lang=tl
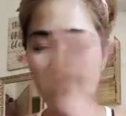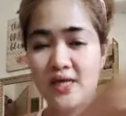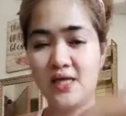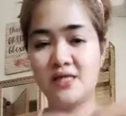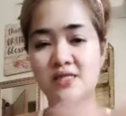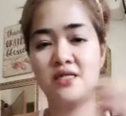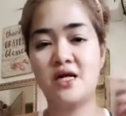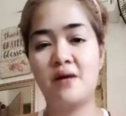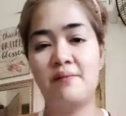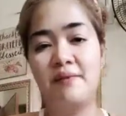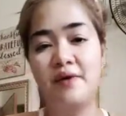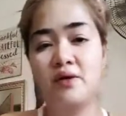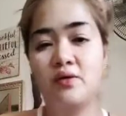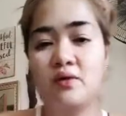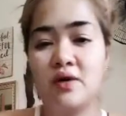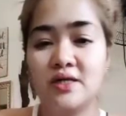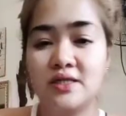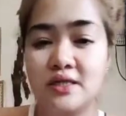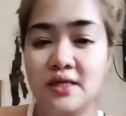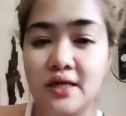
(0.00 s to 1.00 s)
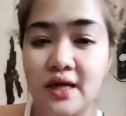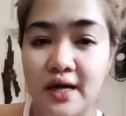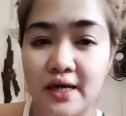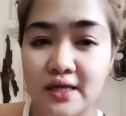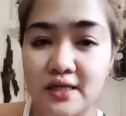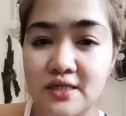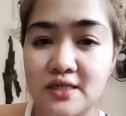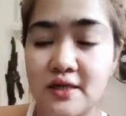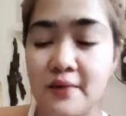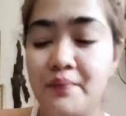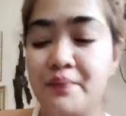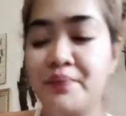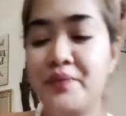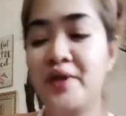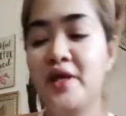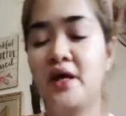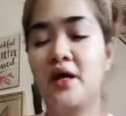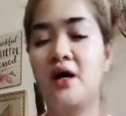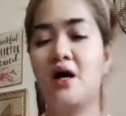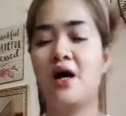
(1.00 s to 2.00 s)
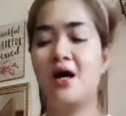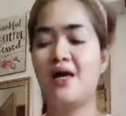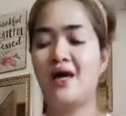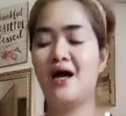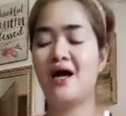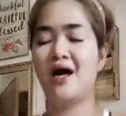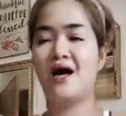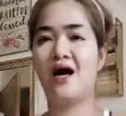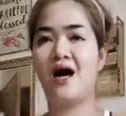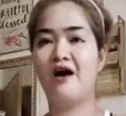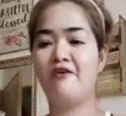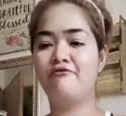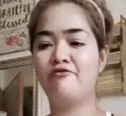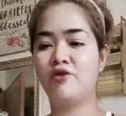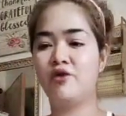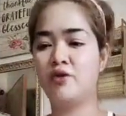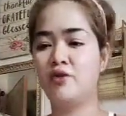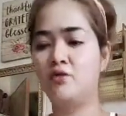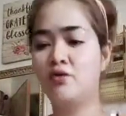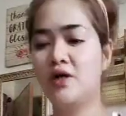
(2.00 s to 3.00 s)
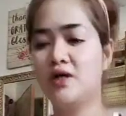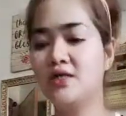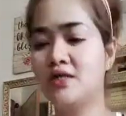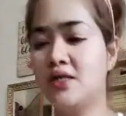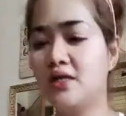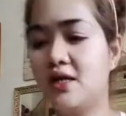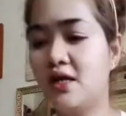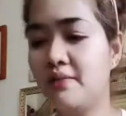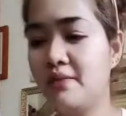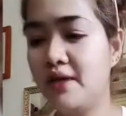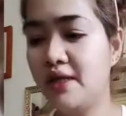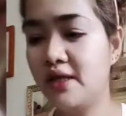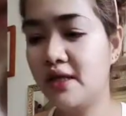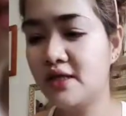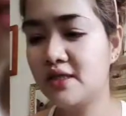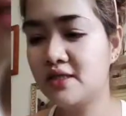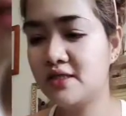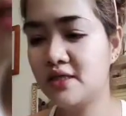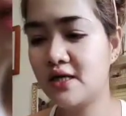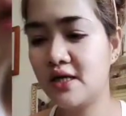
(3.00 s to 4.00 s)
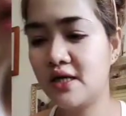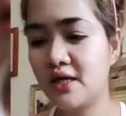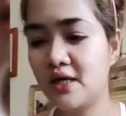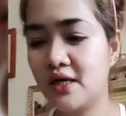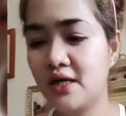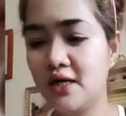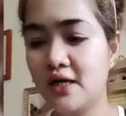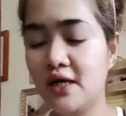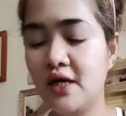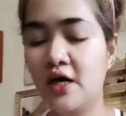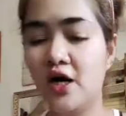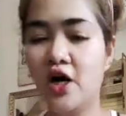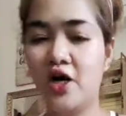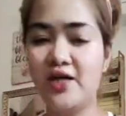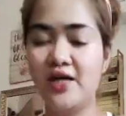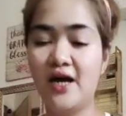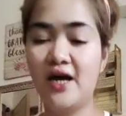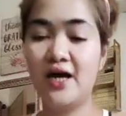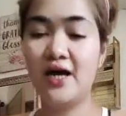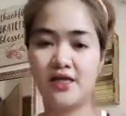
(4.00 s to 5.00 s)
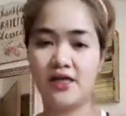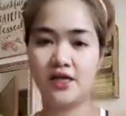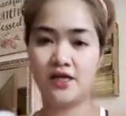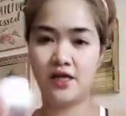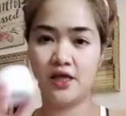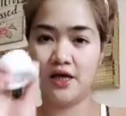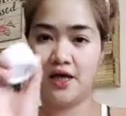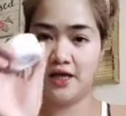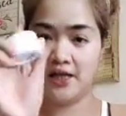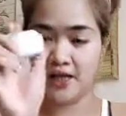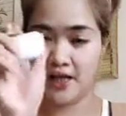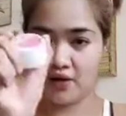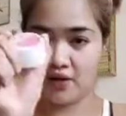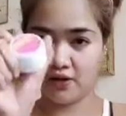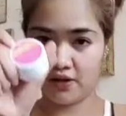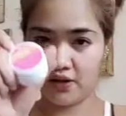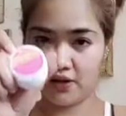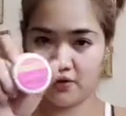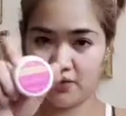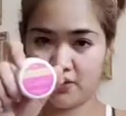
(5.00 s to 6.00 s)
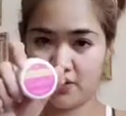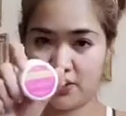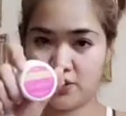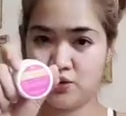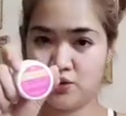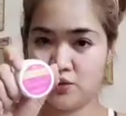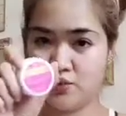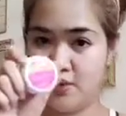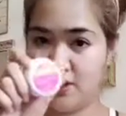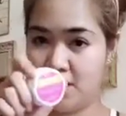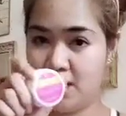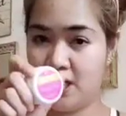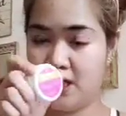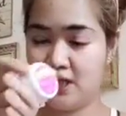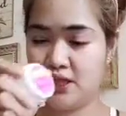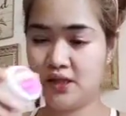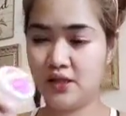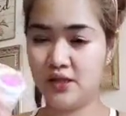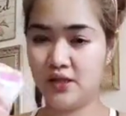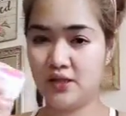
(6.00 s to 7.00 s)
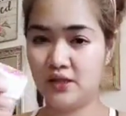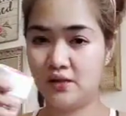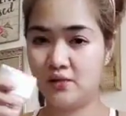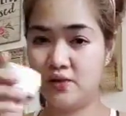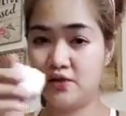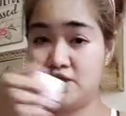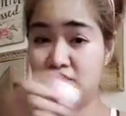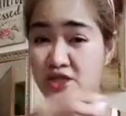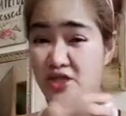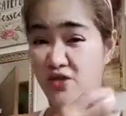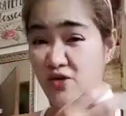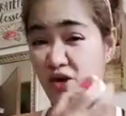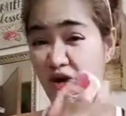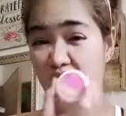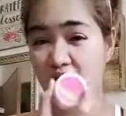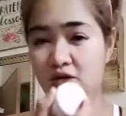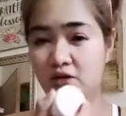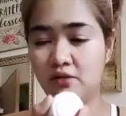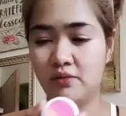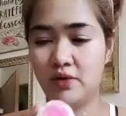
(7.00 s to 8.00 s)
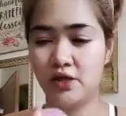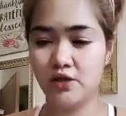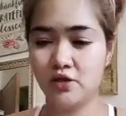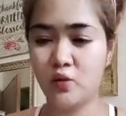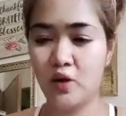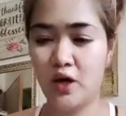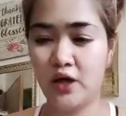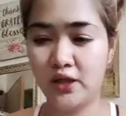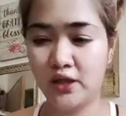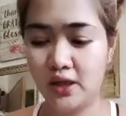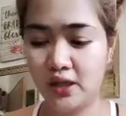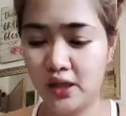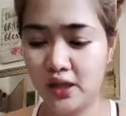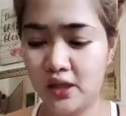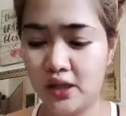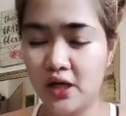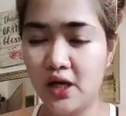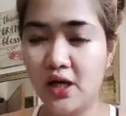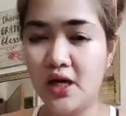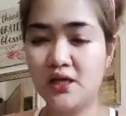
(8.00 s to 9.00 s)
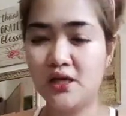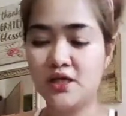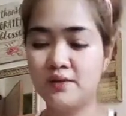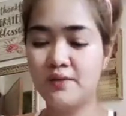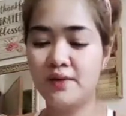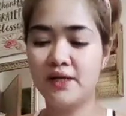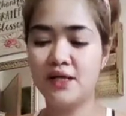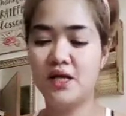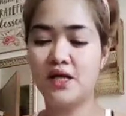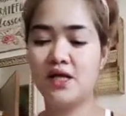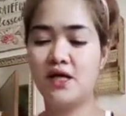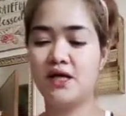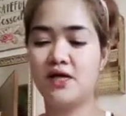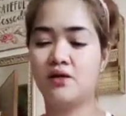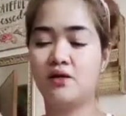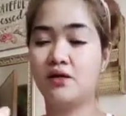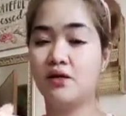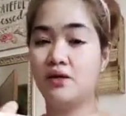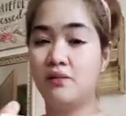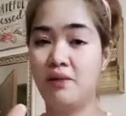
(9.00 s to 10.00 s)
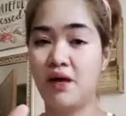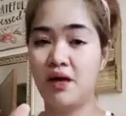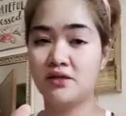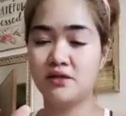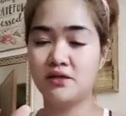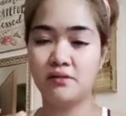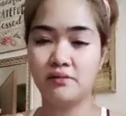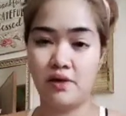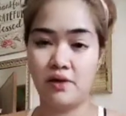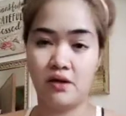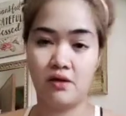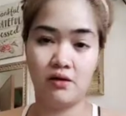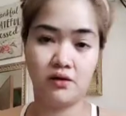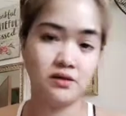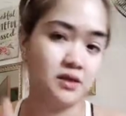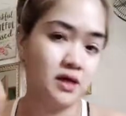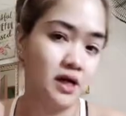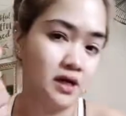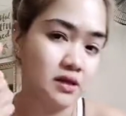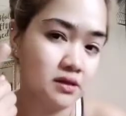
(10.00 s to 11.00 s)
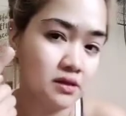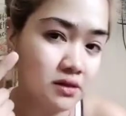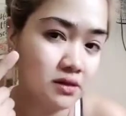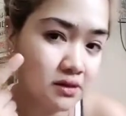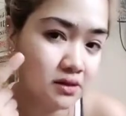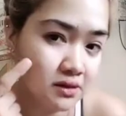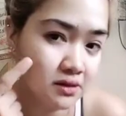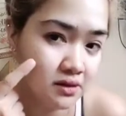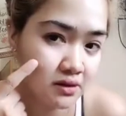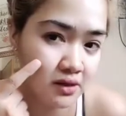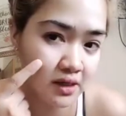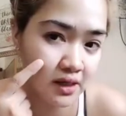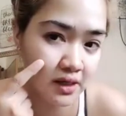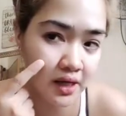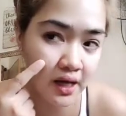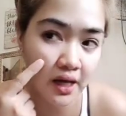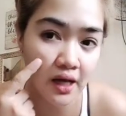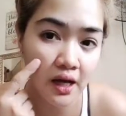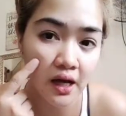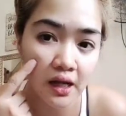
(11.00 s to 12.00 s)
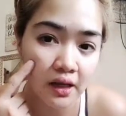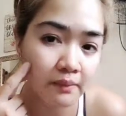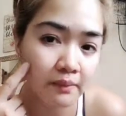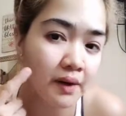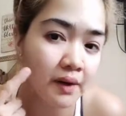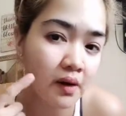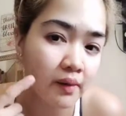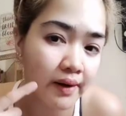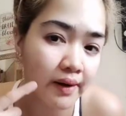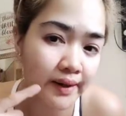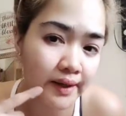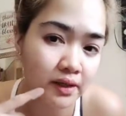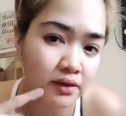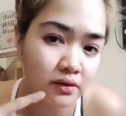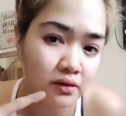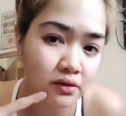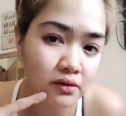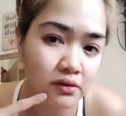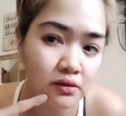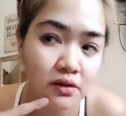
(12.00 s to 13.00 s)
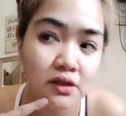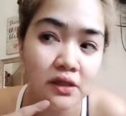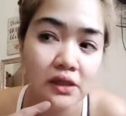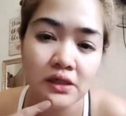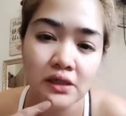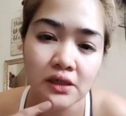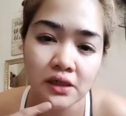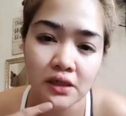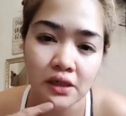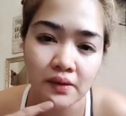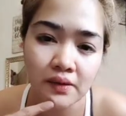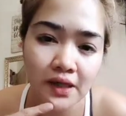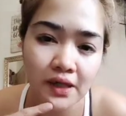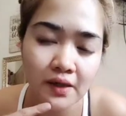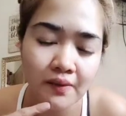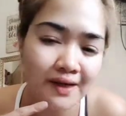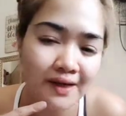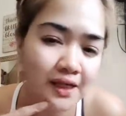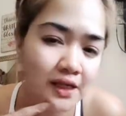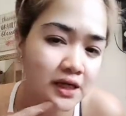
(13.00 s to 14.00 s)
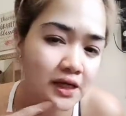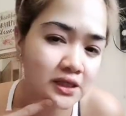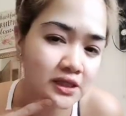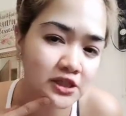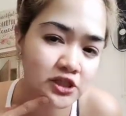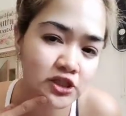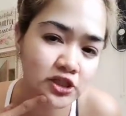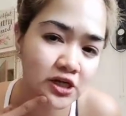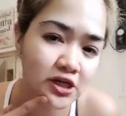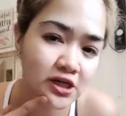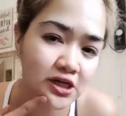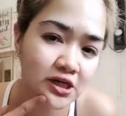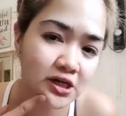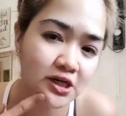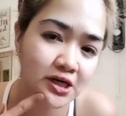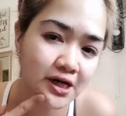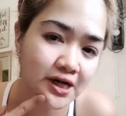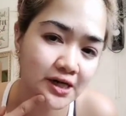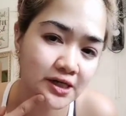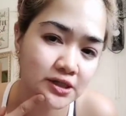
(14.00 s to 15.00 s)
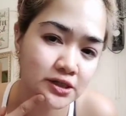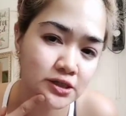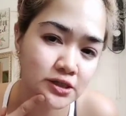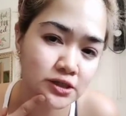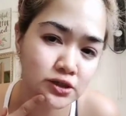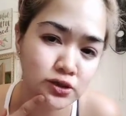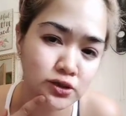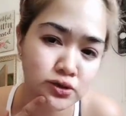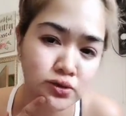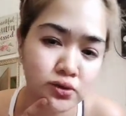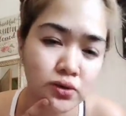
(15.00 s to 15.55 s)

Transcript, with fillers: ng sabi ko kasi guys, kaya after ko kasi gamitin sa, kunyari, naglagay na ako nitong rejuvenate, which is ito nga yung medyo watery. Tapos maglalagay ako ng benzyl peroxide. Kagaya halimbawa nito, nawawala na siya agad. So,